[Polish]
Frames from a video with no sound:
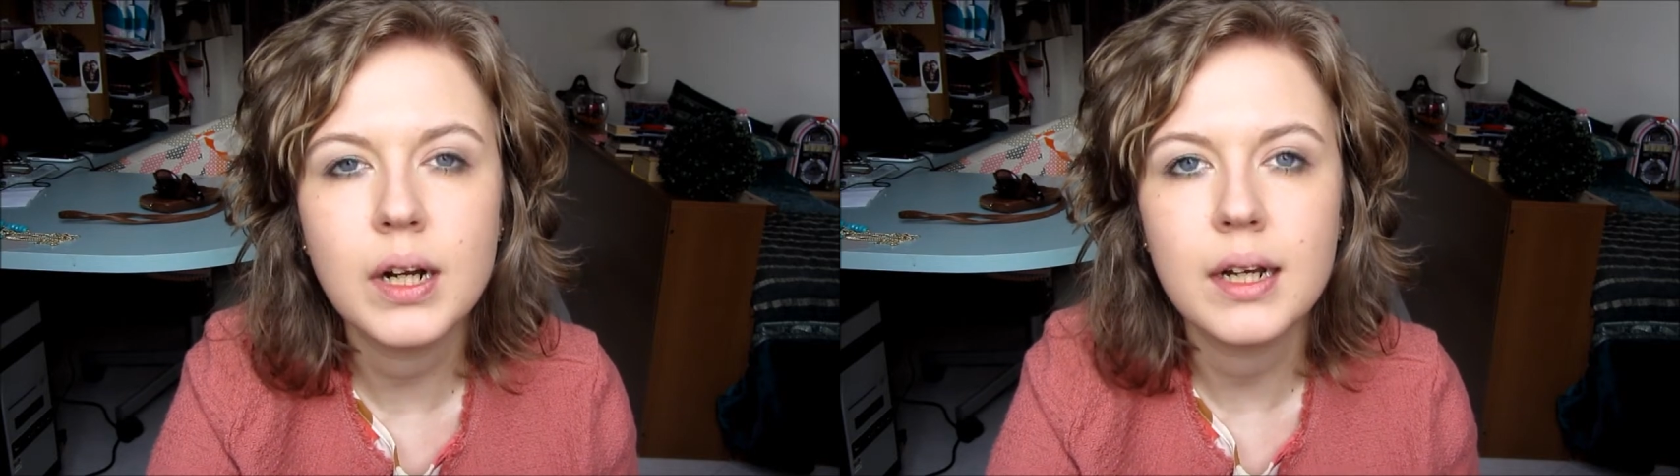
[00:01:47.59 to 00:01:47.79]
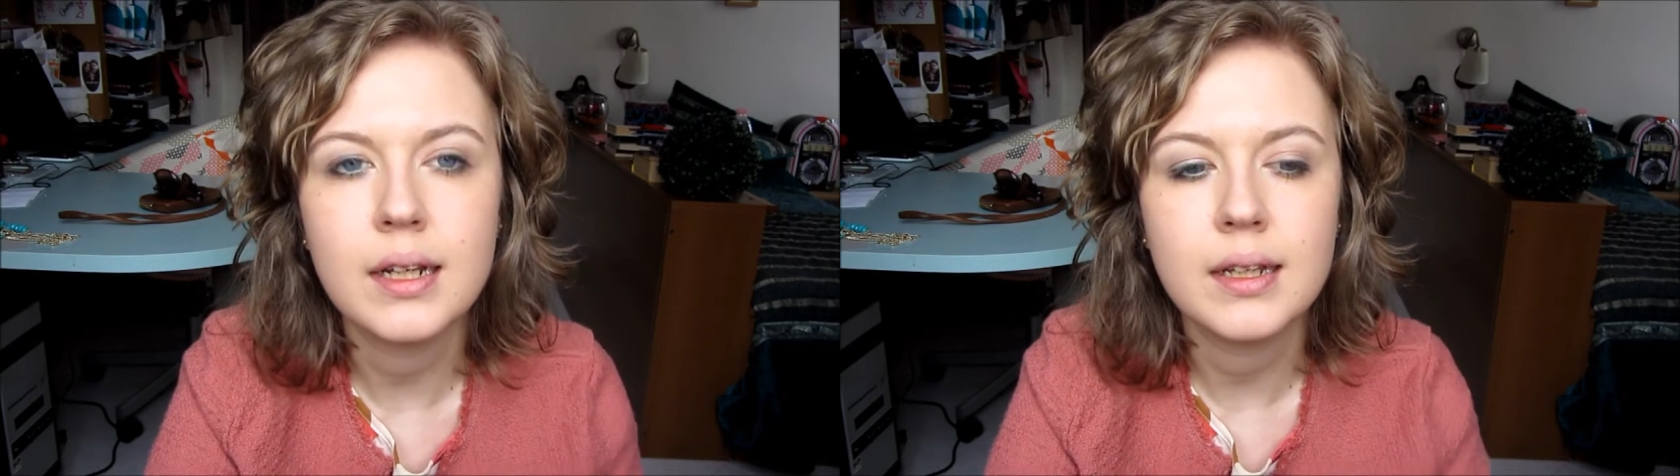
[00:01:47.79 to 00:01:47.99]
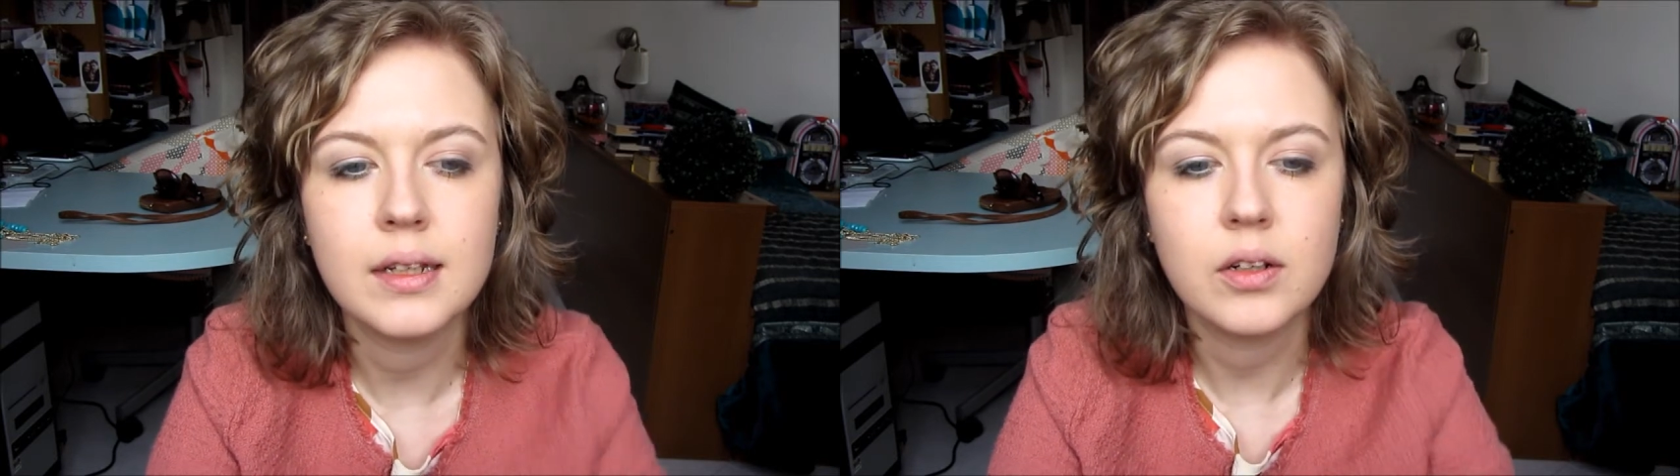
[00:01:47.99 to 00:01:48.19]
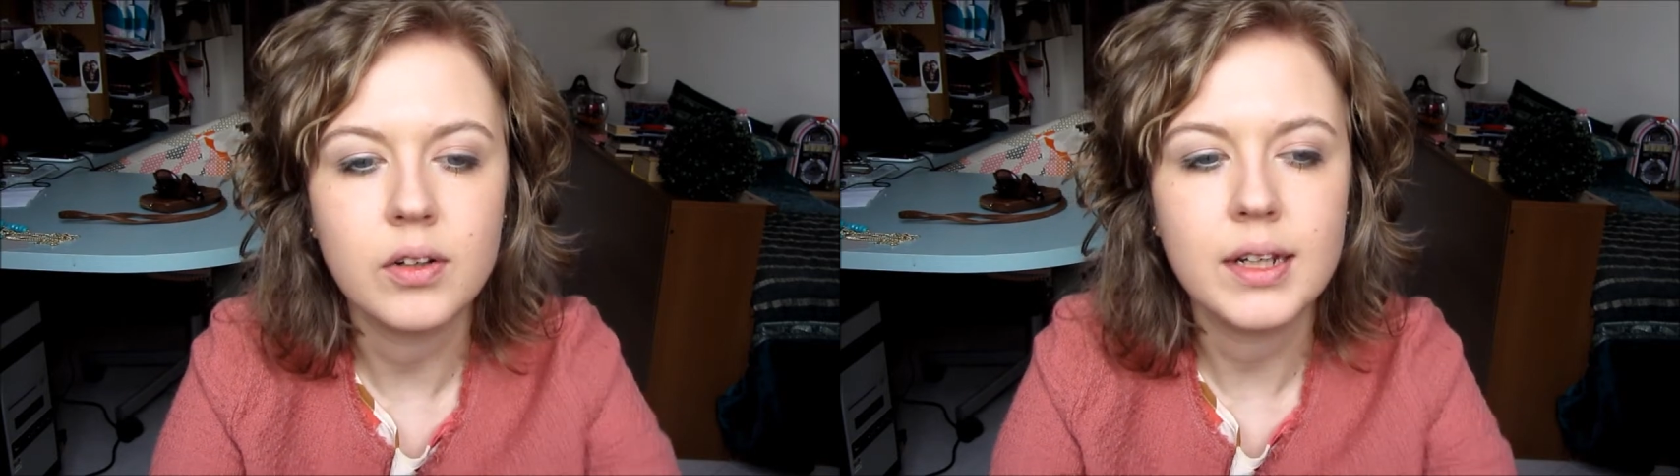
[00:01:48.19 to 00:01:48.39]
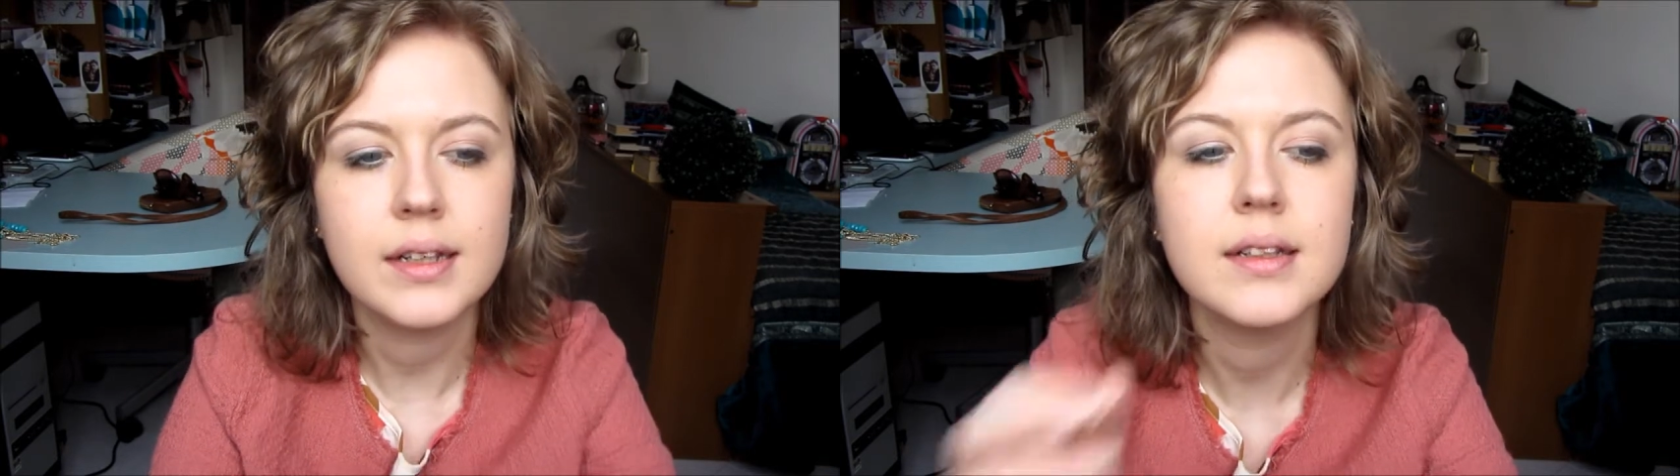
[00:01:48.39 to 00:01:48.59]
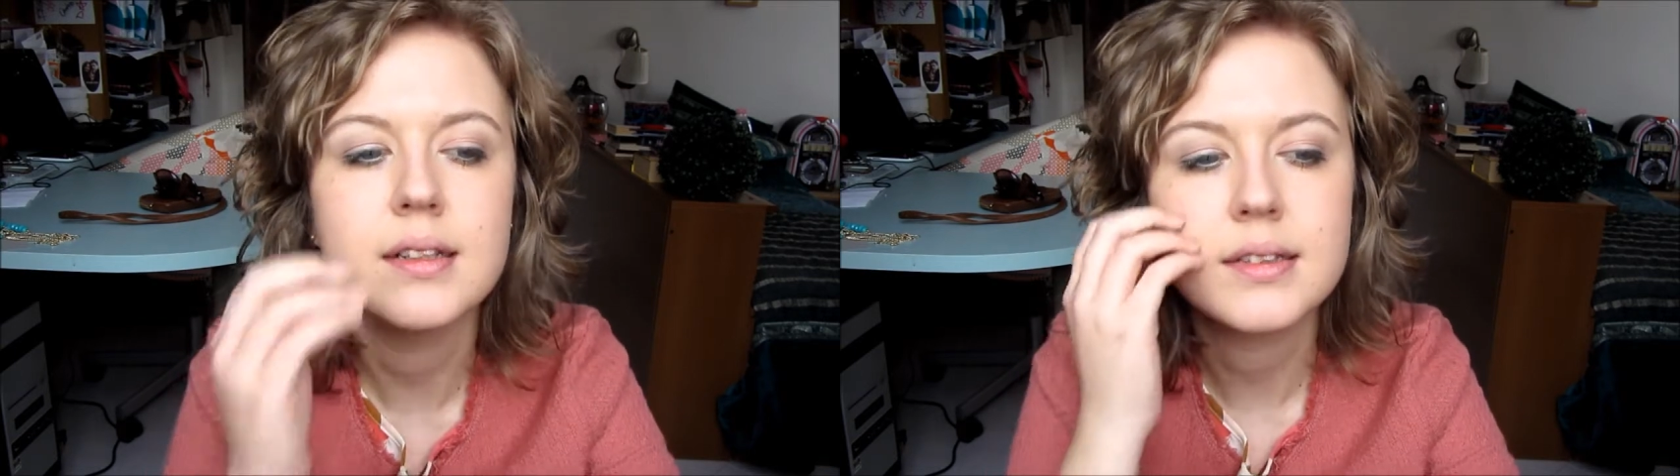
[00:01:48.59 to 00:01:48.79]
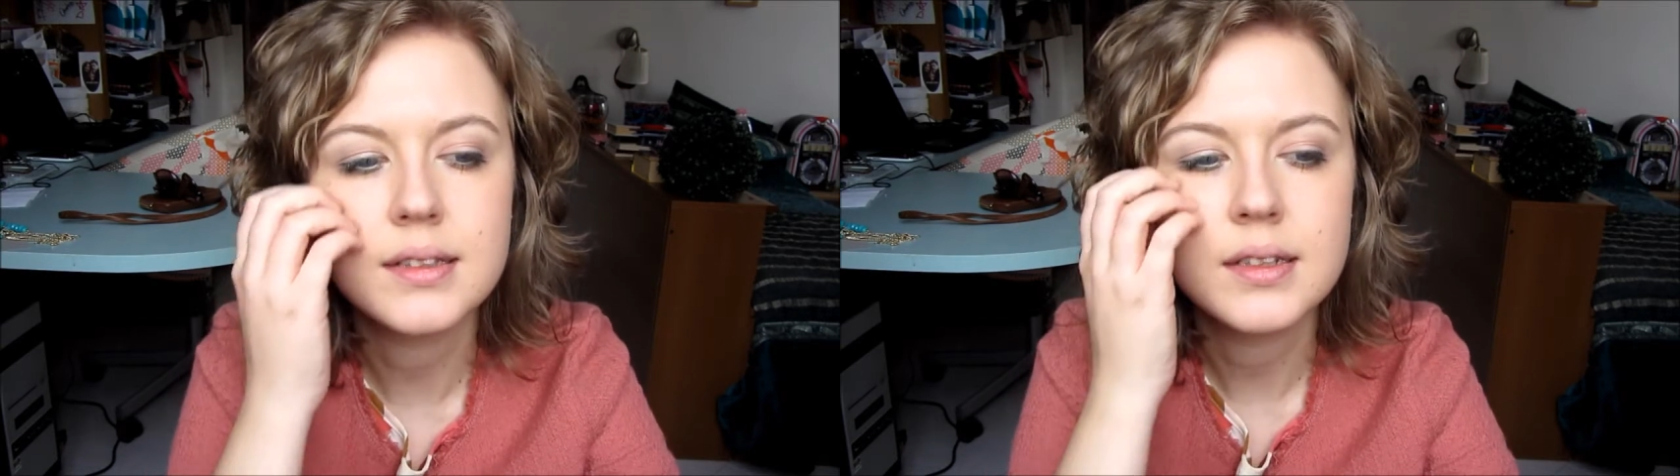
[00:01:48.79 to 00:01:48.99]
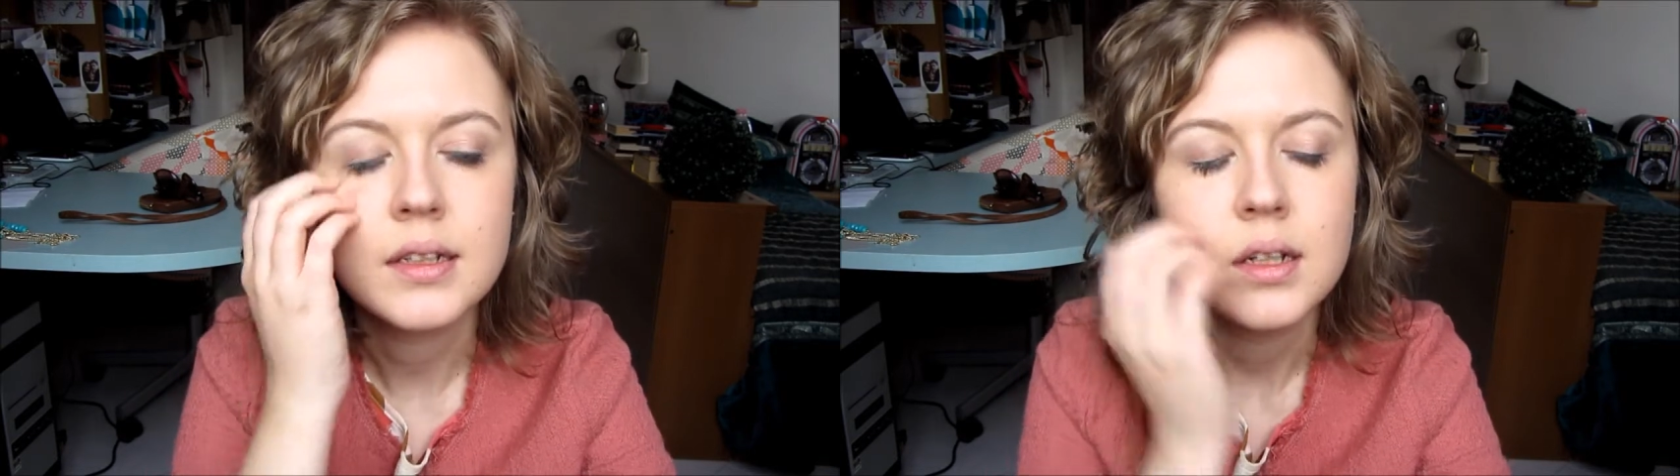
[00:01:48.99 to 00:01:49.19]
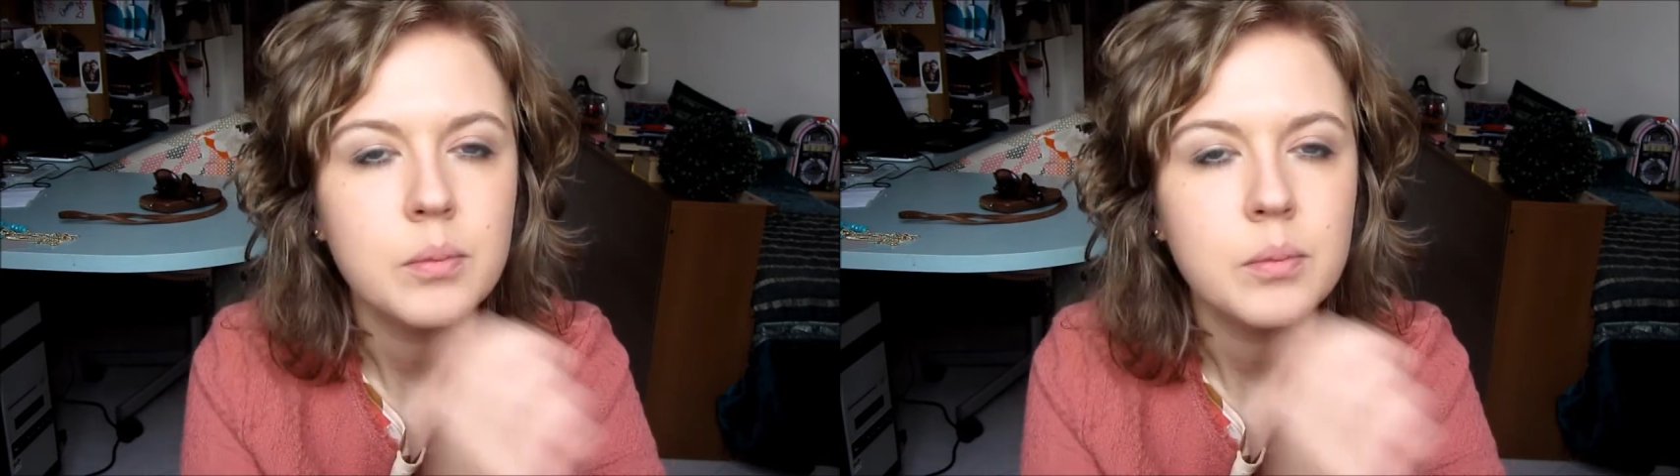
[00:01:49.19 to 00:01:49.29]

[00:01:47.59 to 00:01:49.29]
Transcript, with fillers: ale ona jest,